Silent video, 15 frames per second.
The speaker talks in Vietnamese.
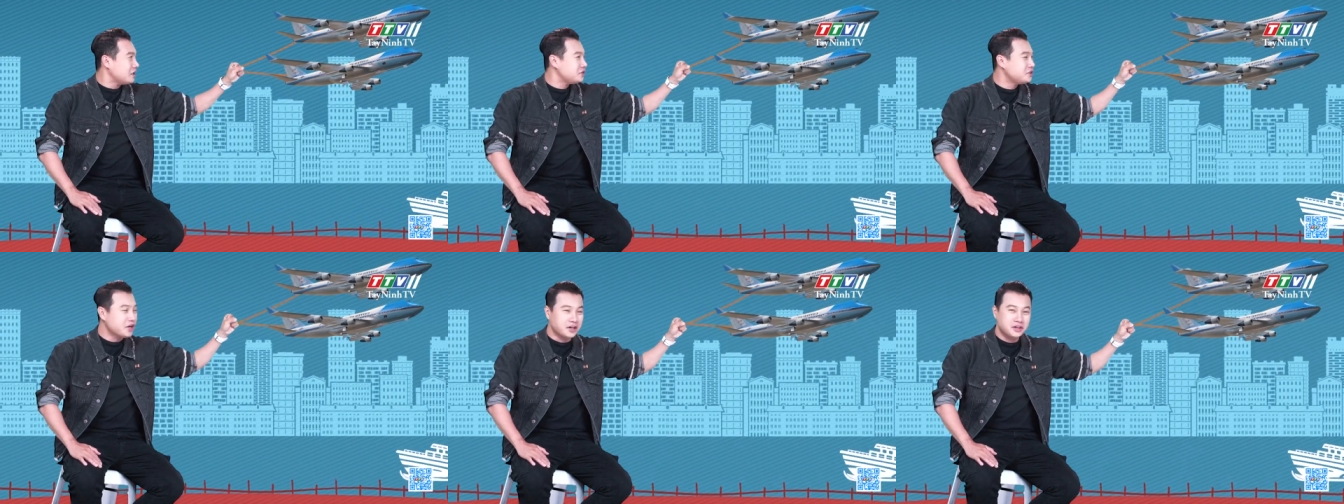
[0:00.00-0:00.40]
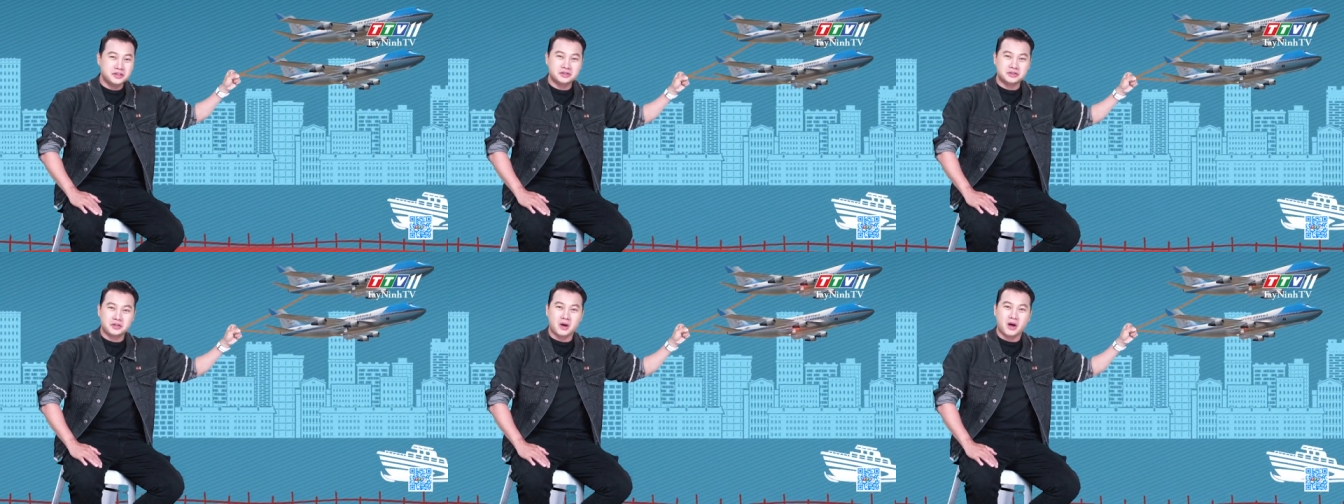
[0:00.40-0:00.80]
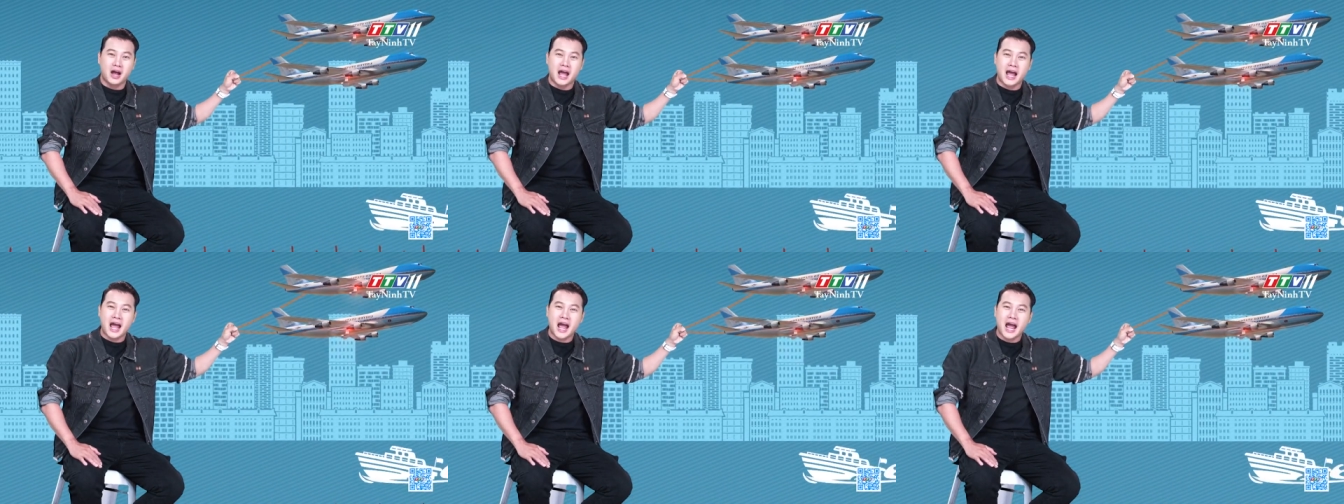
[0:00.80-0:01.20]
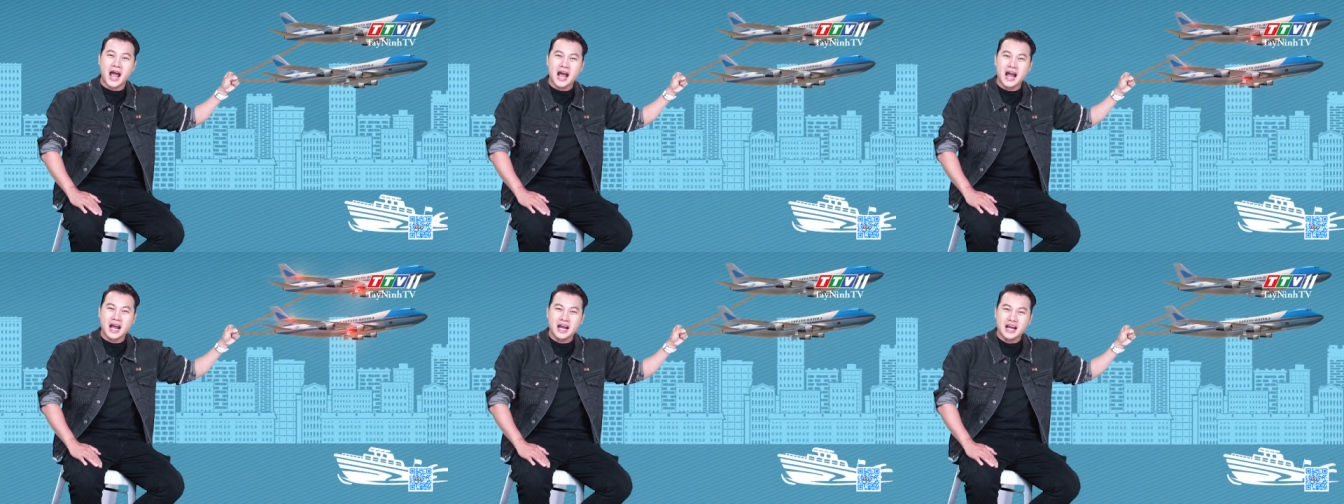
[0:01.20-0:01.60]
giữ cho
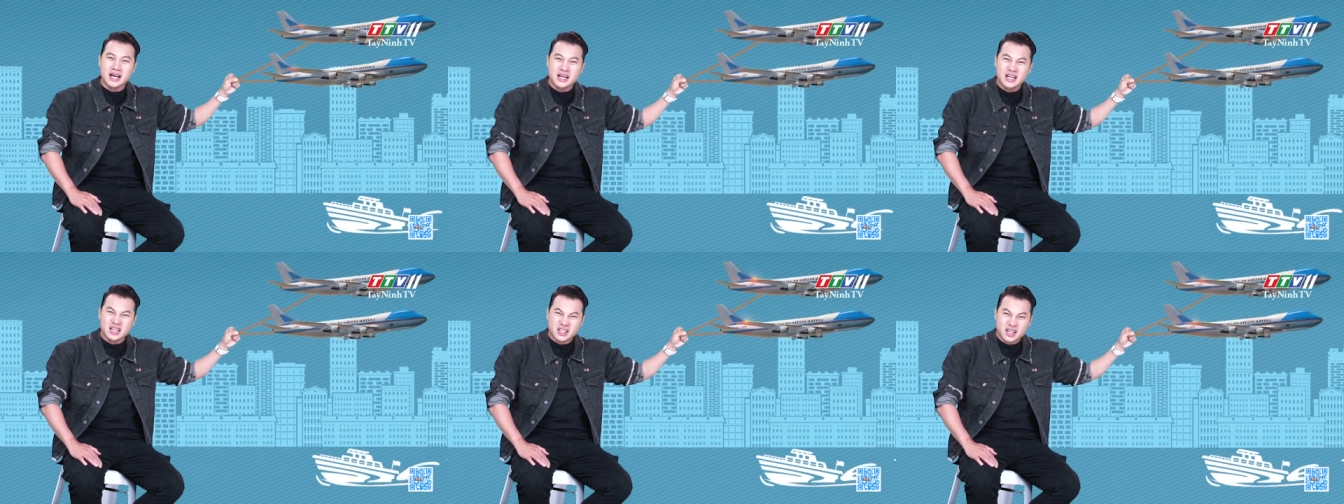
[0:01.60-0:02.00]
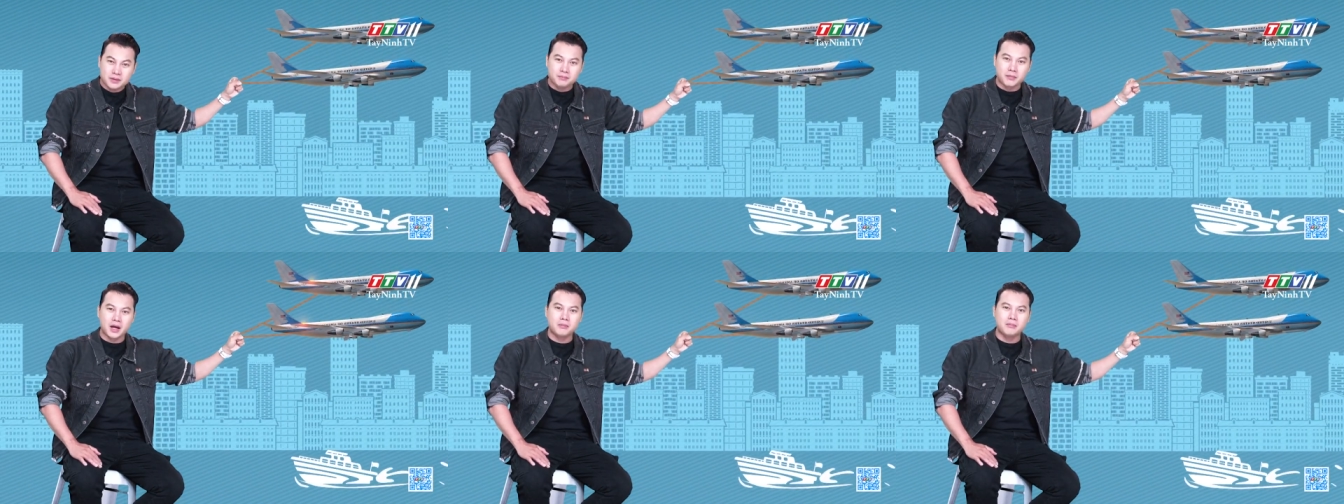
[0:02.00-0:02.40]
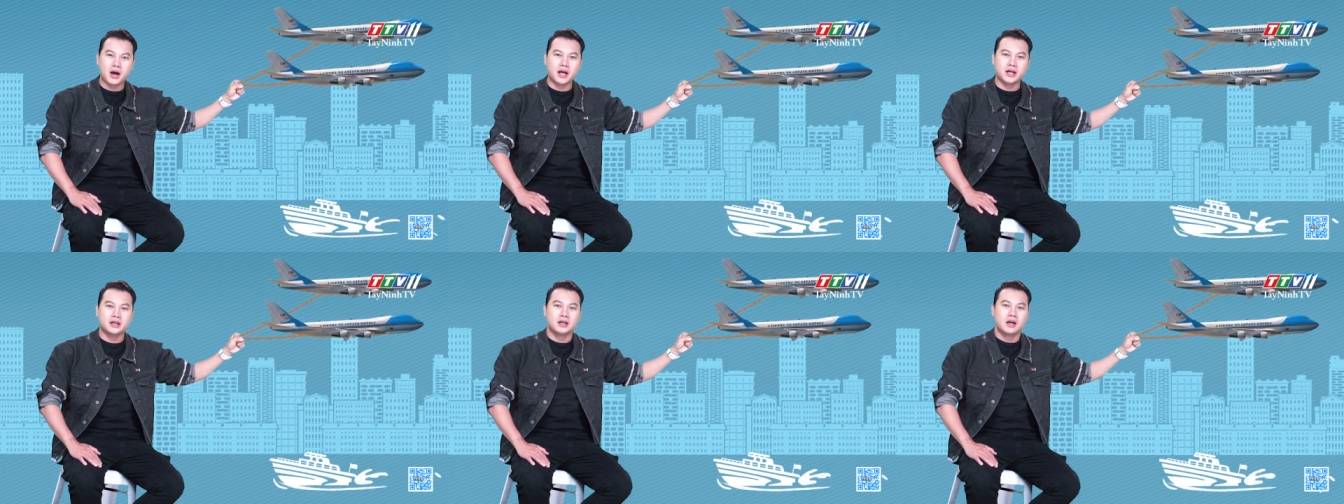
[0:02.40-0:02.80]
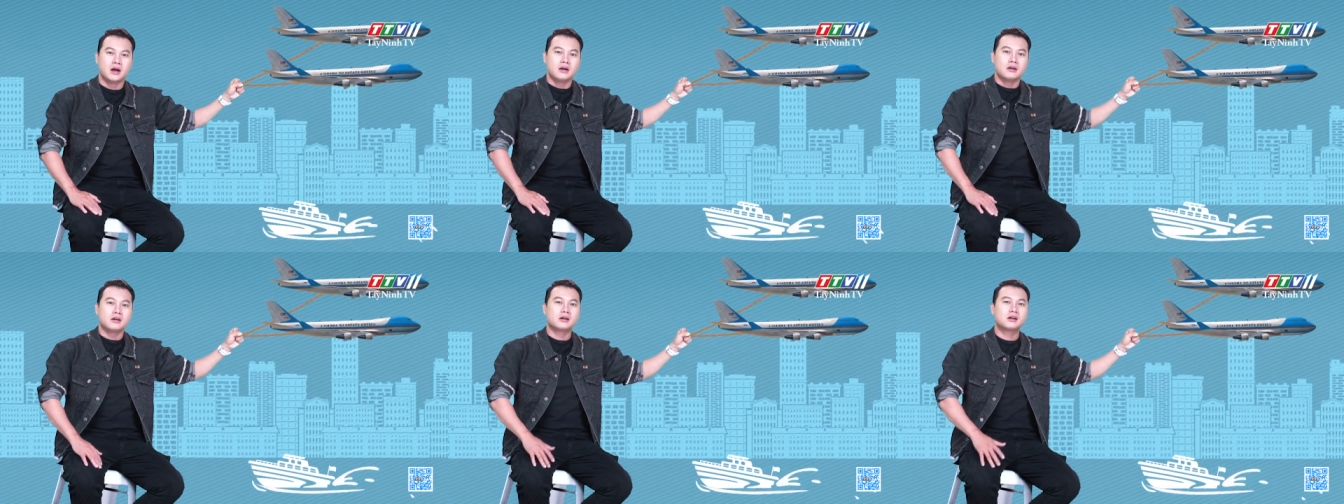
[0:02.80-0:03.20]
2 chiếc máy bay
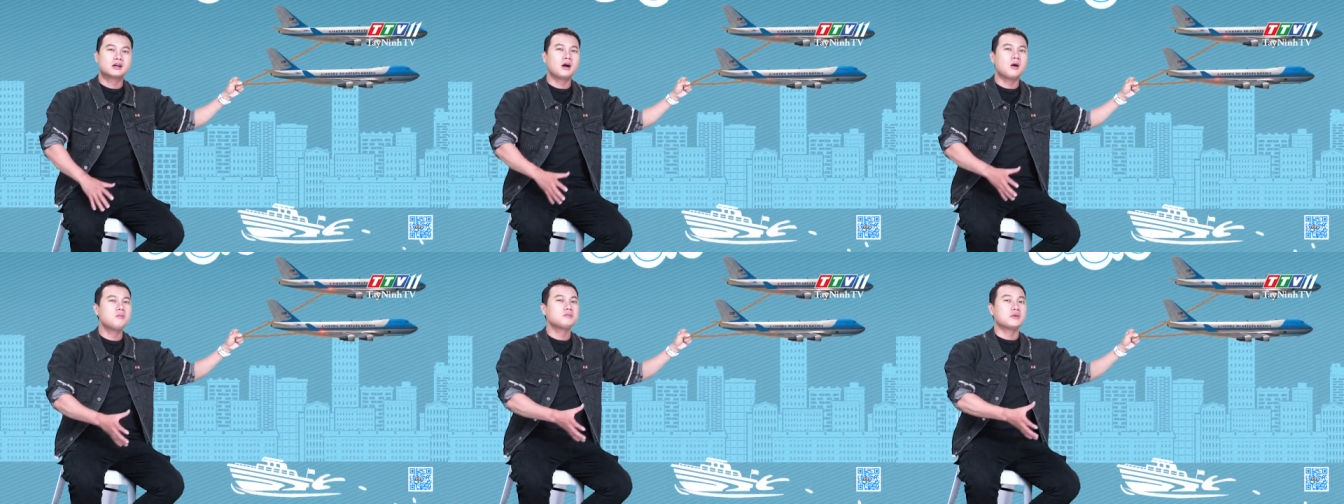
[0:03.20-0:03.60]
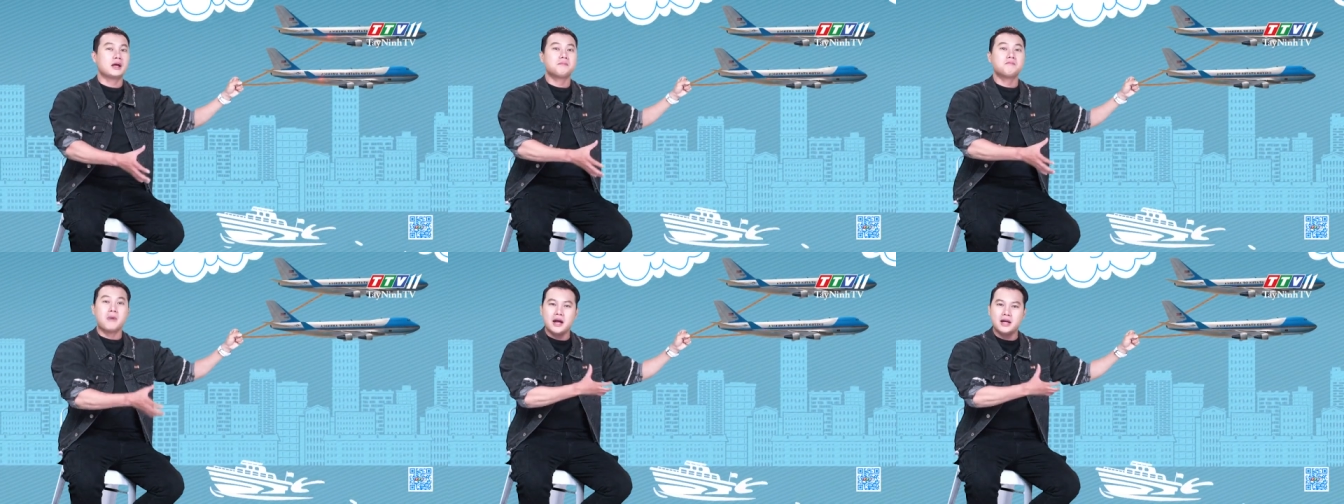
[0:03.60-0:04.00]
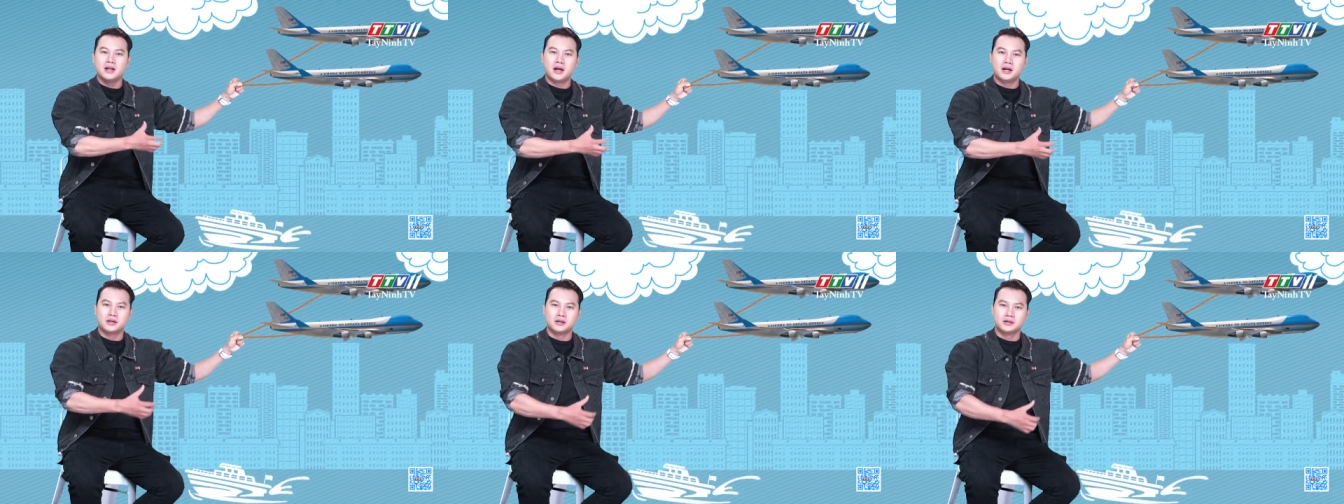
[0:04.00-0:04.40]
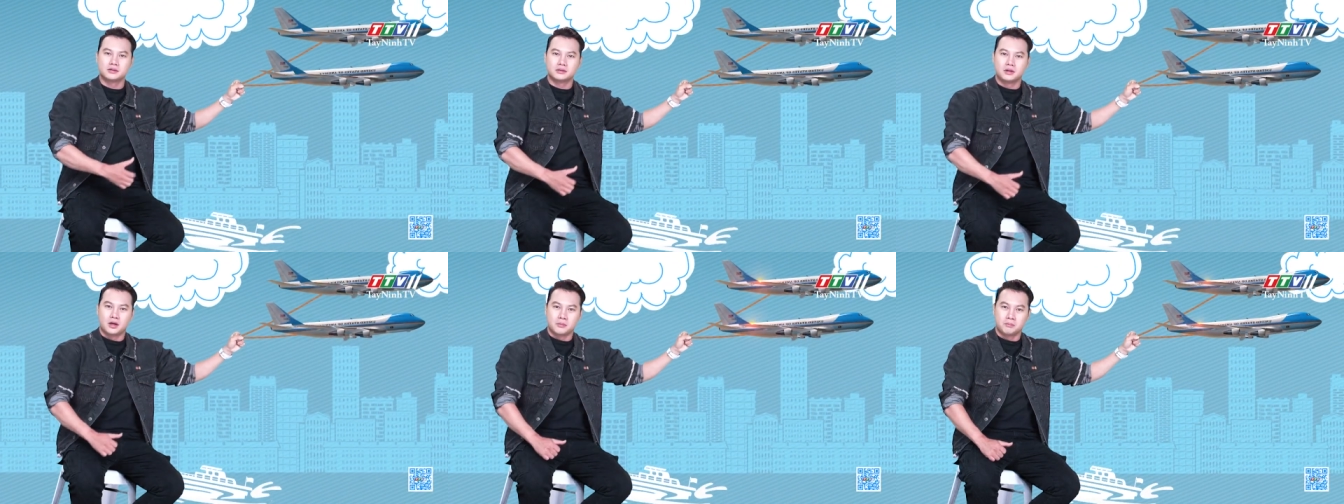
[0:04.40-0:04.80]
nó không thể bay lên được,